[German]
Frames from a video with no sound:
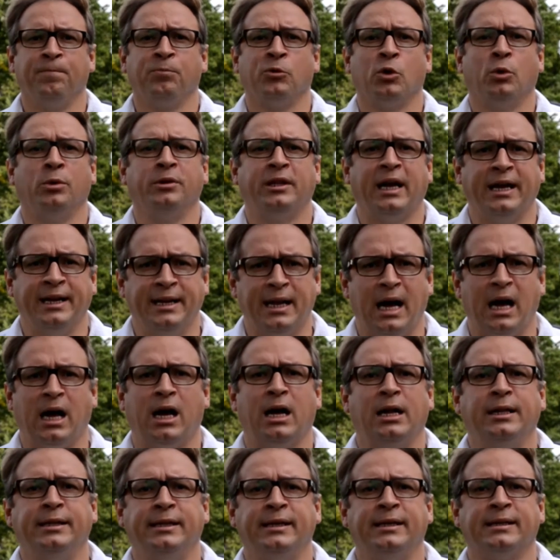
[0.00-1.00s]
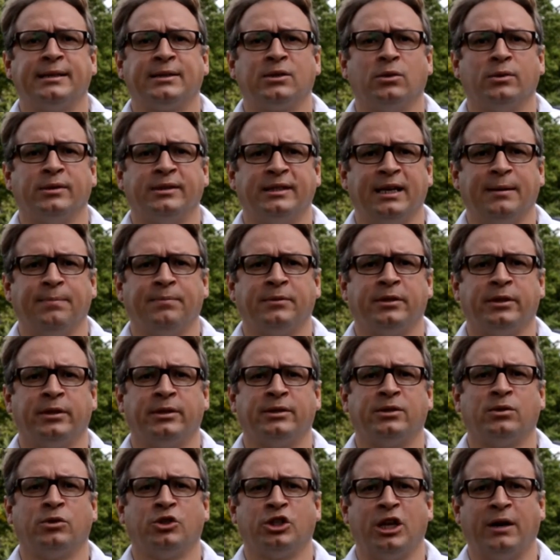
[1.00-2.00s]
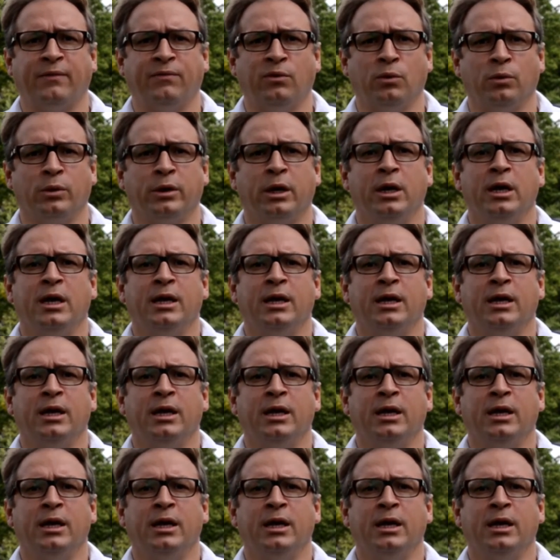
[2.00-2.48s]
und ein nachhaltiges Konzept zur Schaffung